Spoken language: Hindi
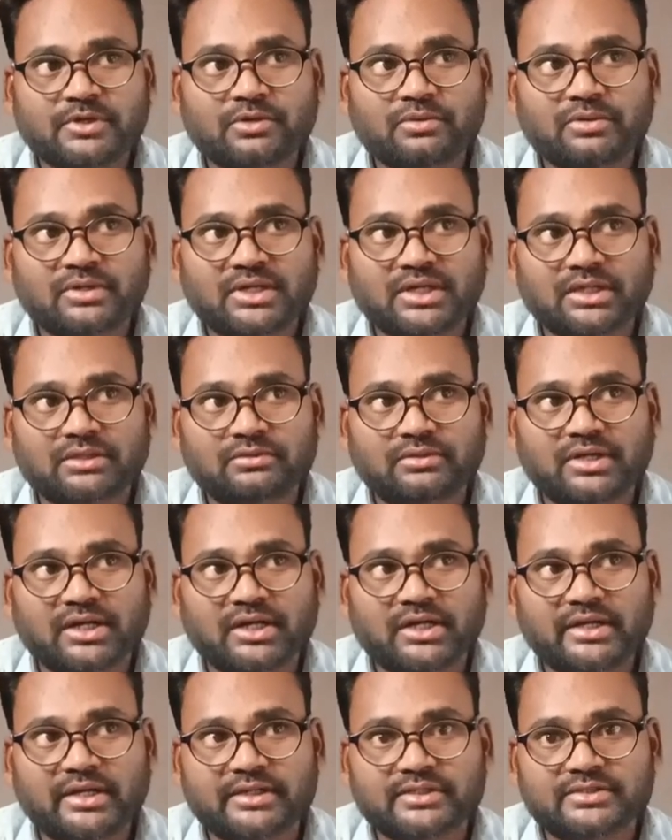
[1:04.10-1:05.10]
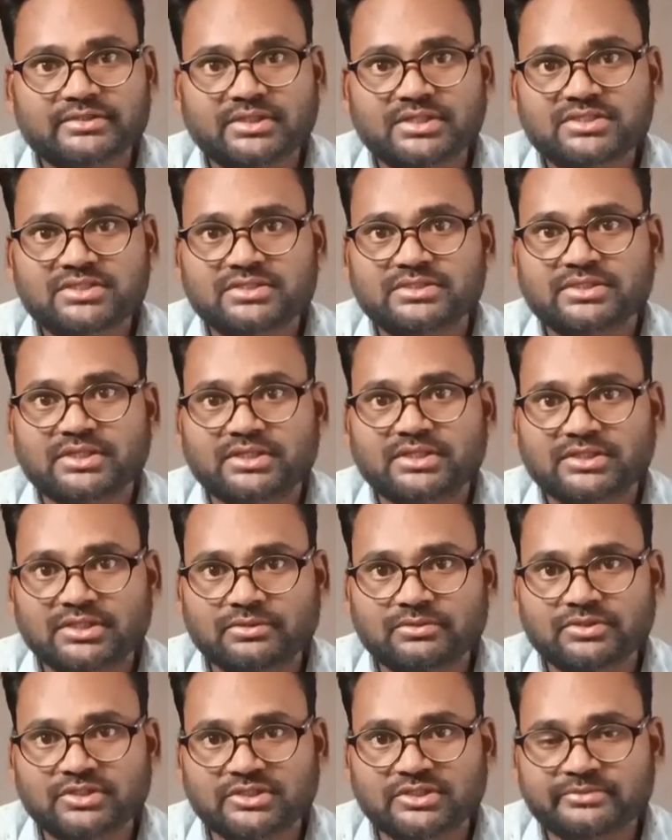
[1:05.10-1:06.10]
पकड़ूंगा या तो डालडेगंज से
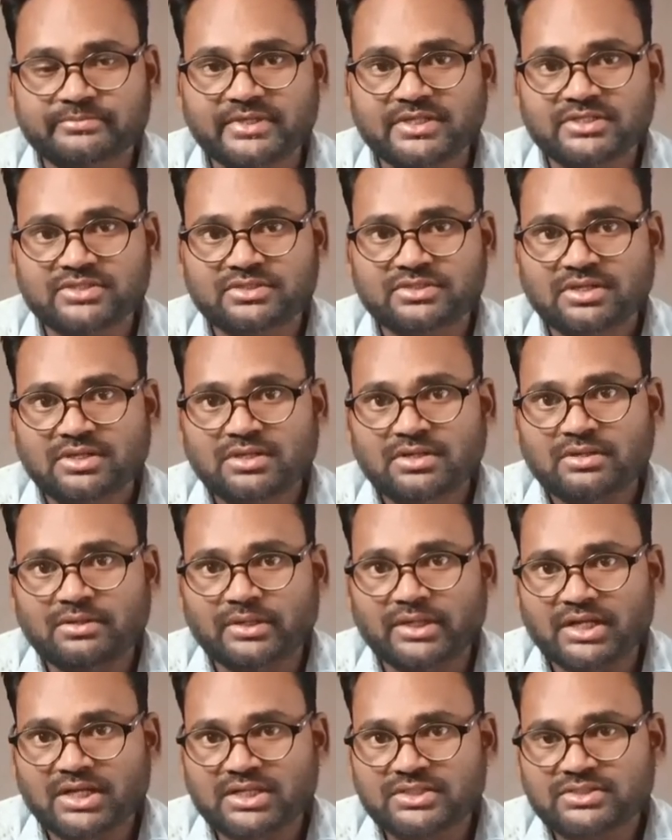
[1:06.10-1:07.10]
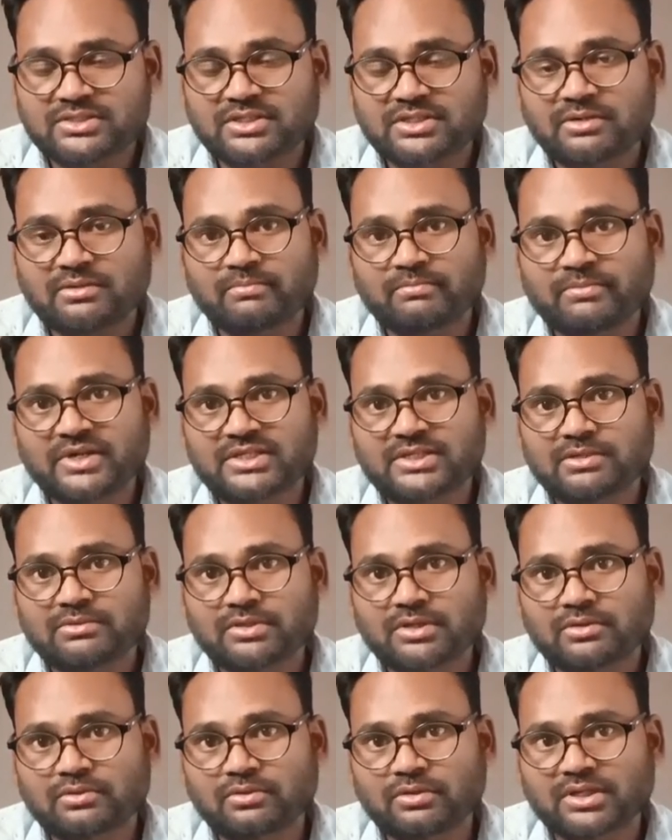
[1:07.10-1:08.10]
शक्तिगुंज एक्सप्रेस यहाँ से जाओ मैं
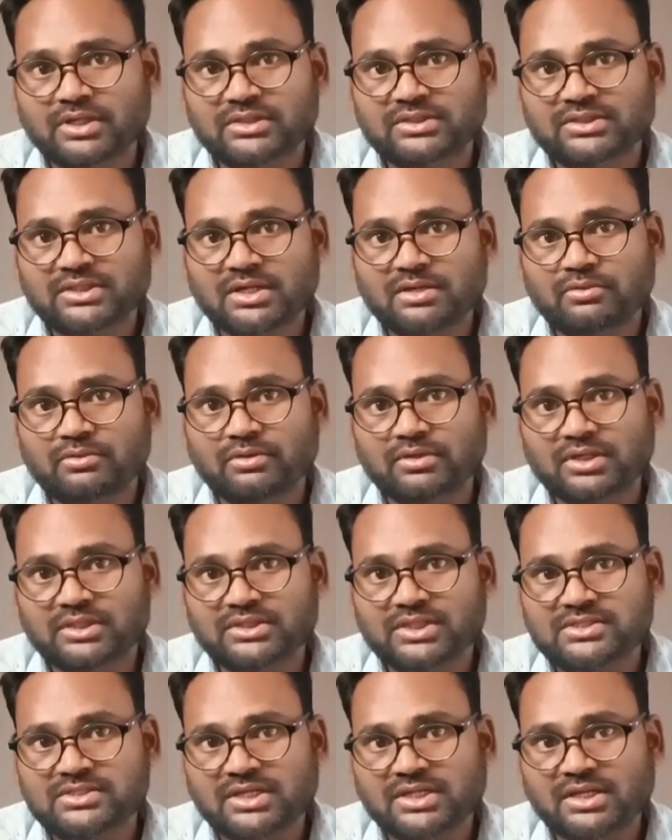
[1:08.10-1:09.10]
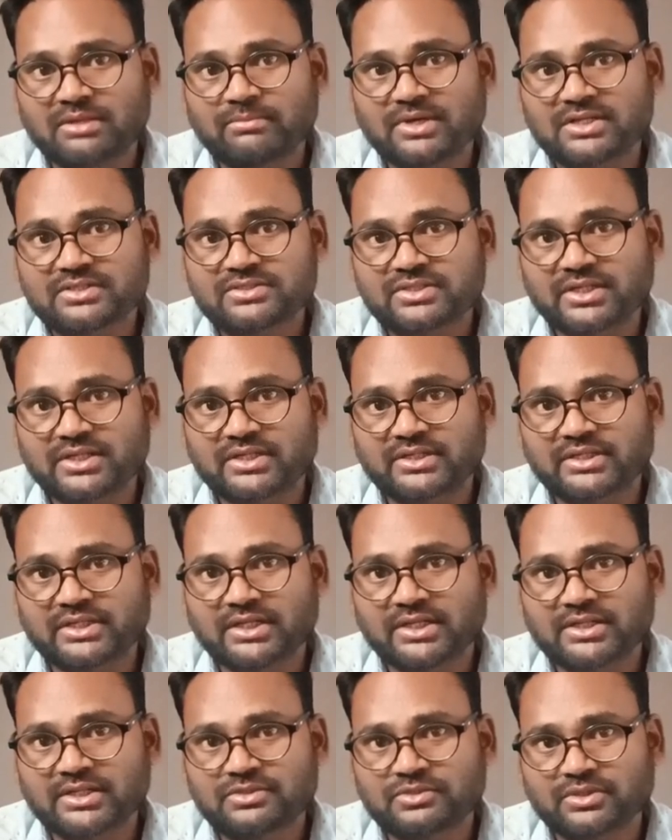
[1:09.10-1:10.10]
जाऊँगा कोलकाता कोलकाता शालीमार से एक
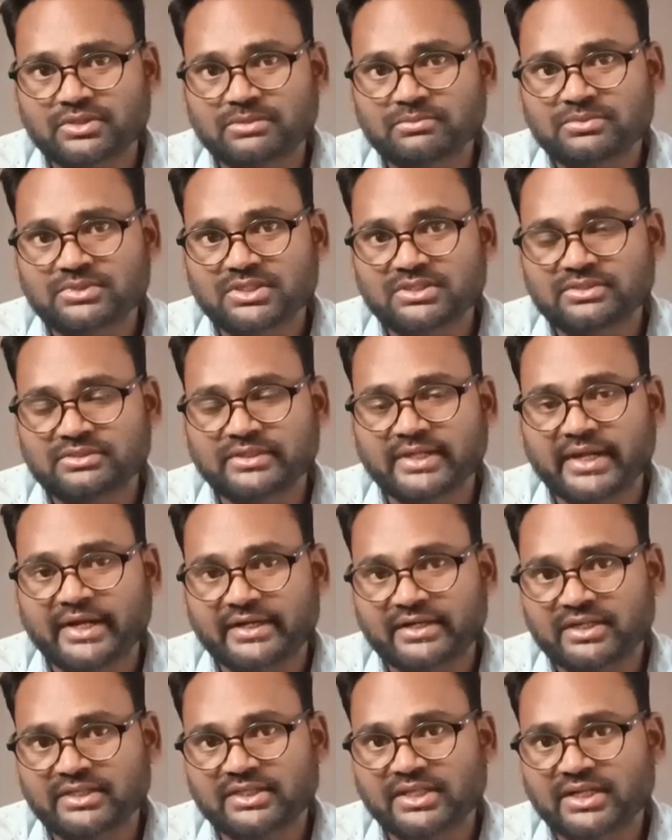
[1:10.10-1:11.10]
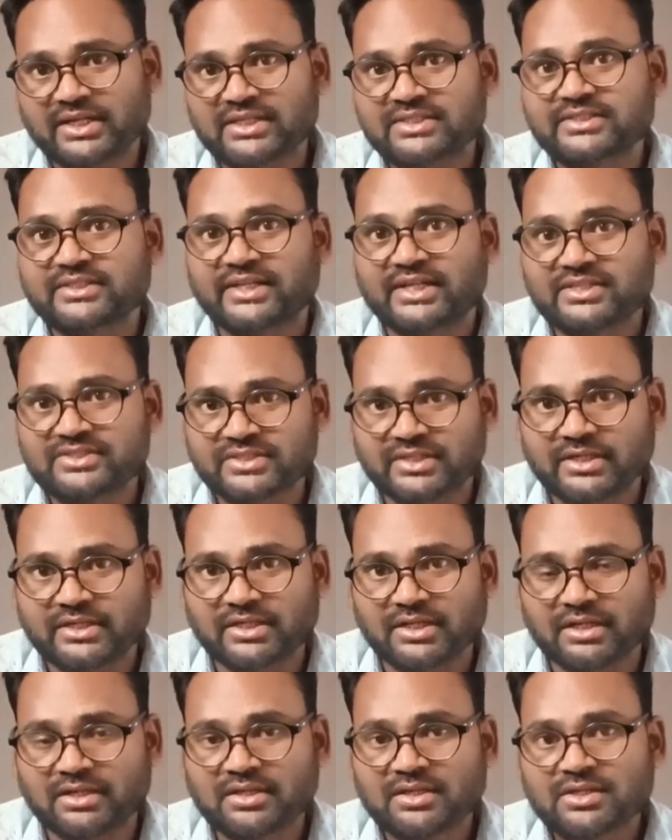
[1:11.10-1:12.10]
ट्रेन है जो कि मुझे डायरेक्ट ले जाएगा चेन्नई
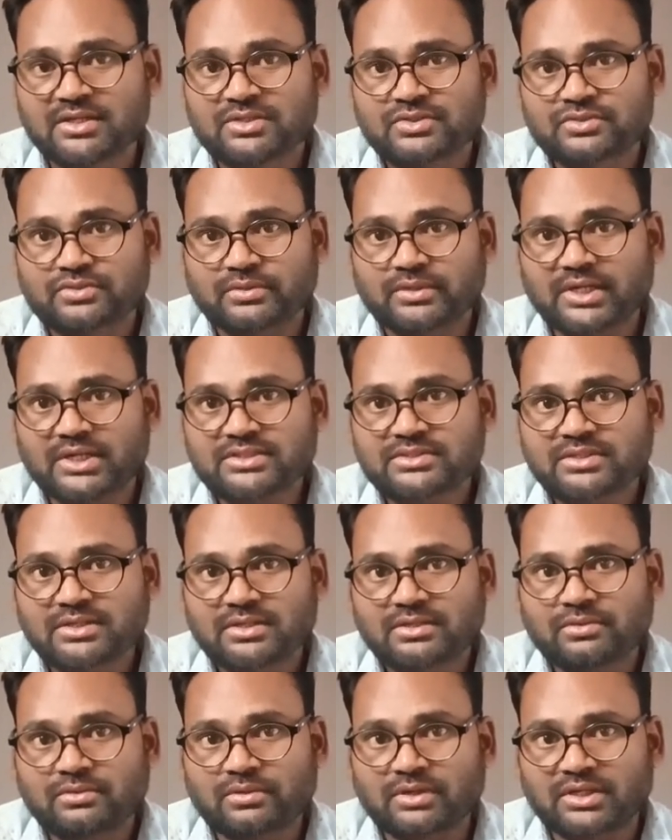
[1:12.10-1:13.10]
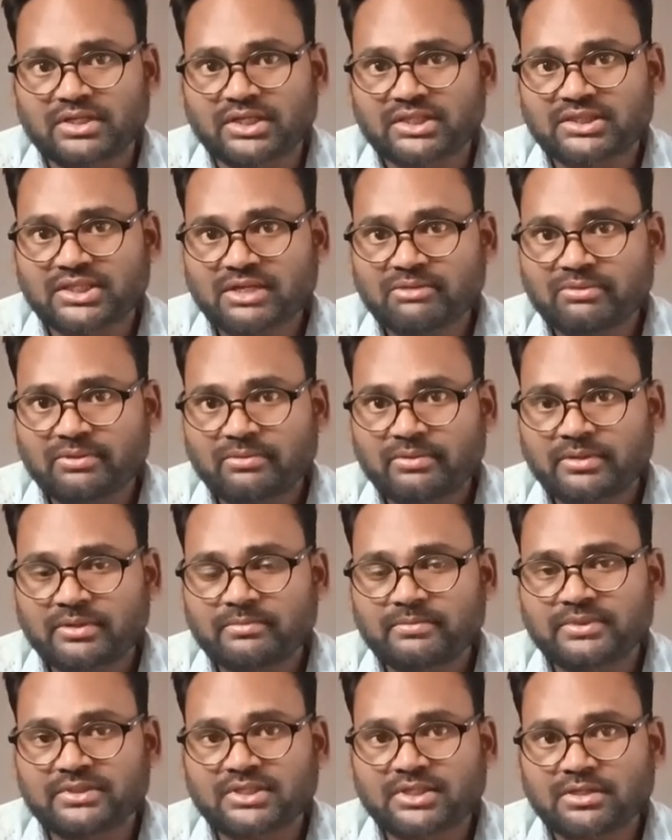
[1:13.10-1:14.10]
सेंट्रल सो गाइज कोलकाता में
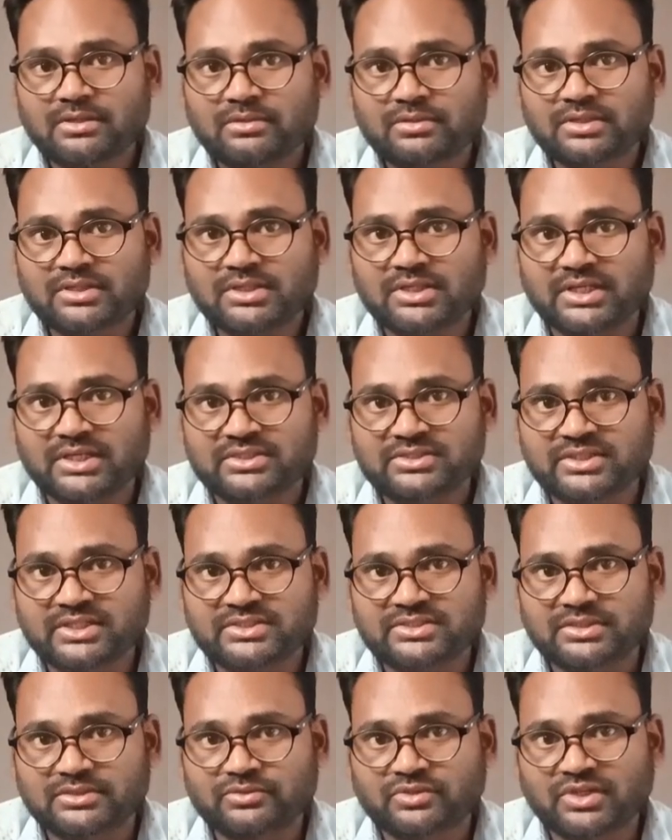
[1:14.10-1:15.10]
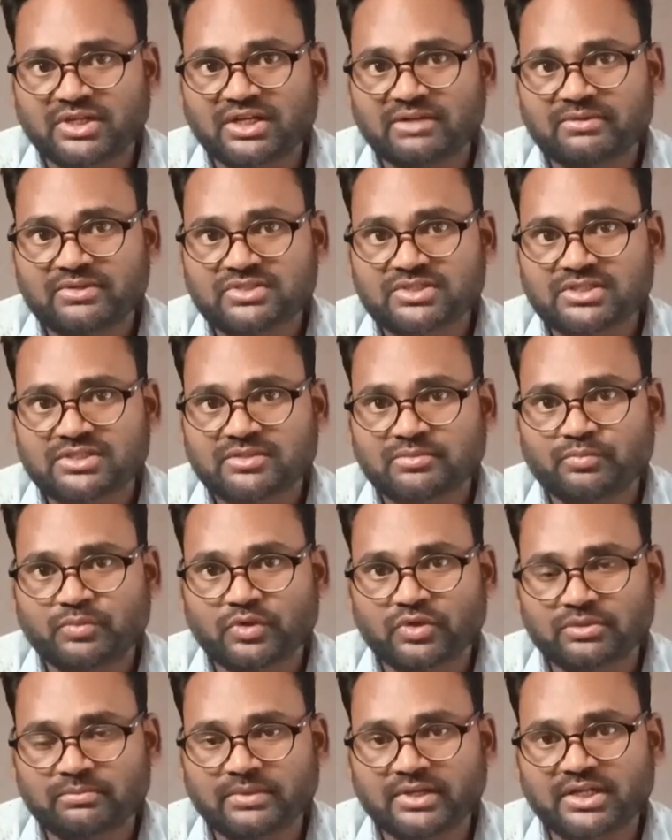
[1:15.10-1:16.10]
मैं बता रहा हूँ कि स्टेशन जो रेलवे स्टेशन
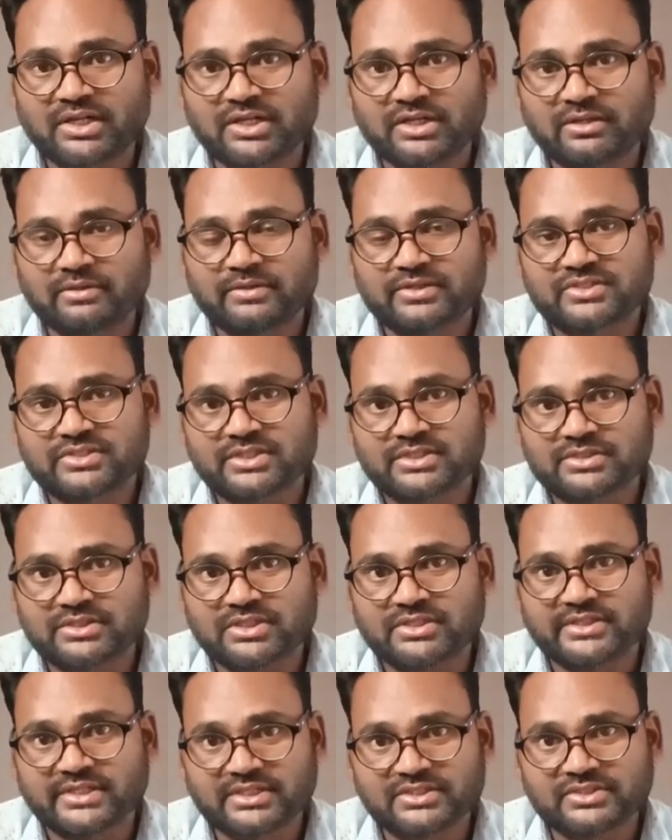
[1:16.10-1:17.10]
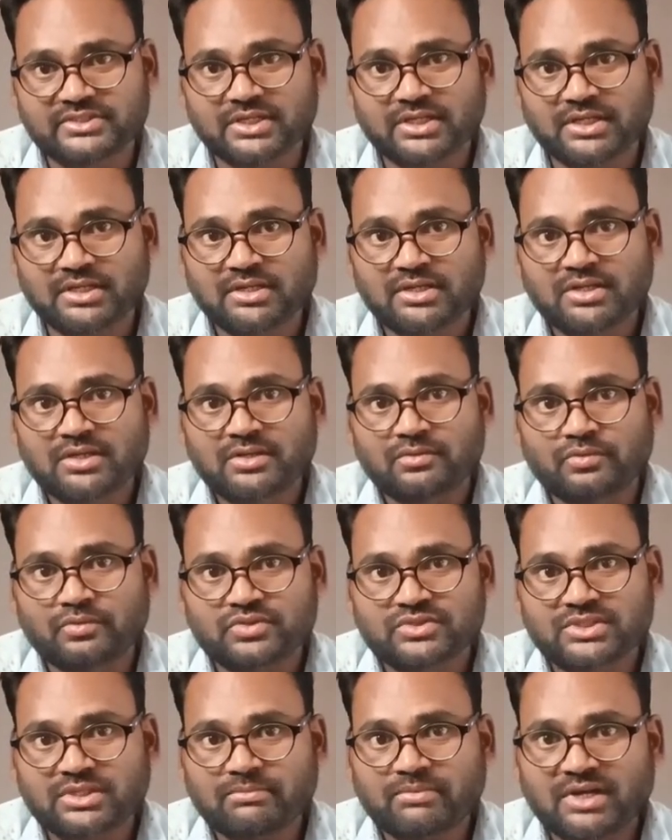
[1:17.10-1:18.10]
बहुत बड़ा रेलवे स्टेशन जंक्शन है
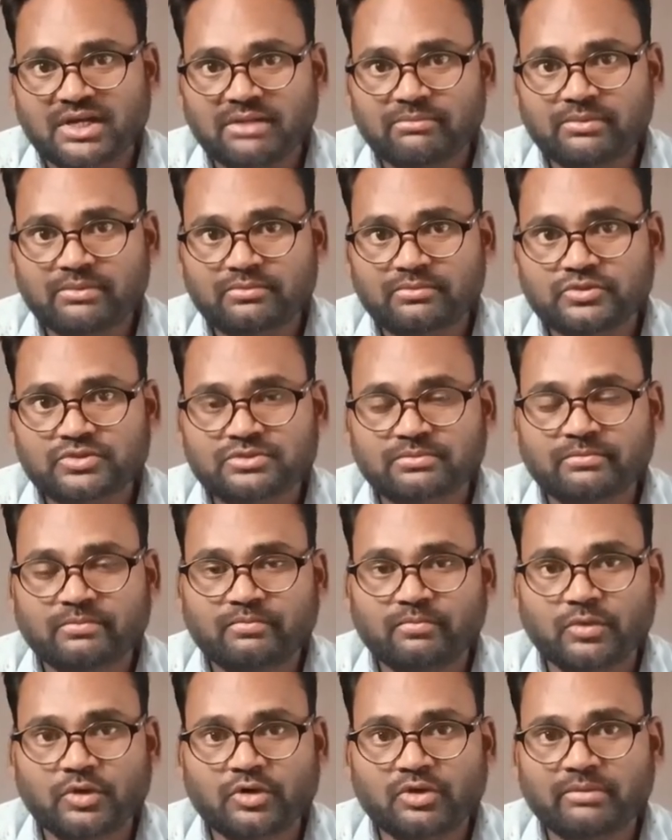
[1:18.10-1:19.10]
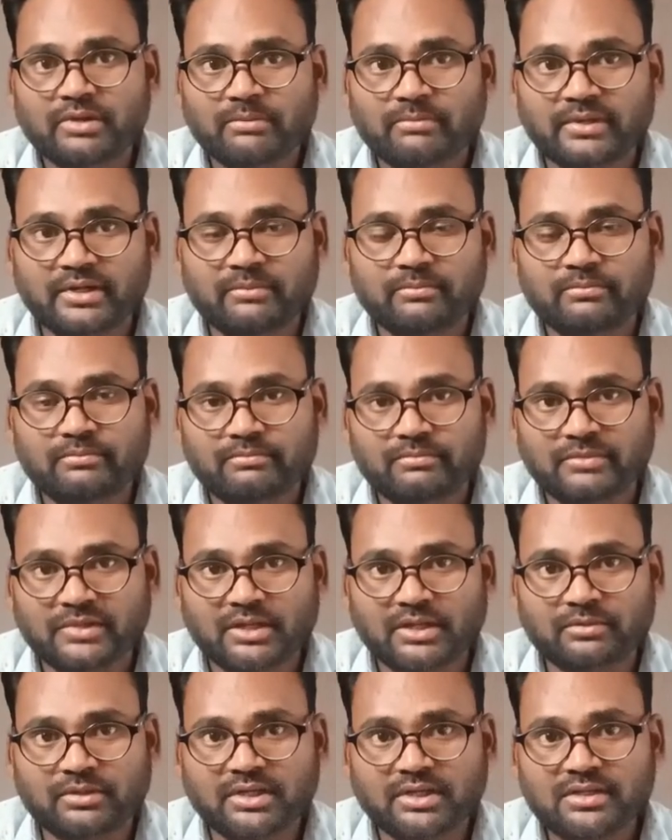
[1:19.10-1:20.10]
उसके बारे में कुछ ब्लॉग में
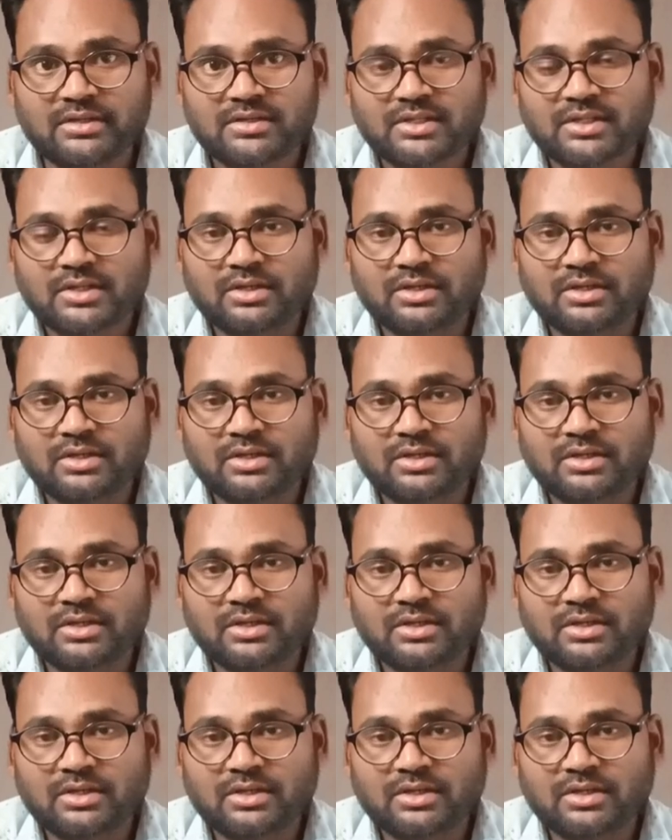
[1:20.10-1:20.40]
बनाऊँगा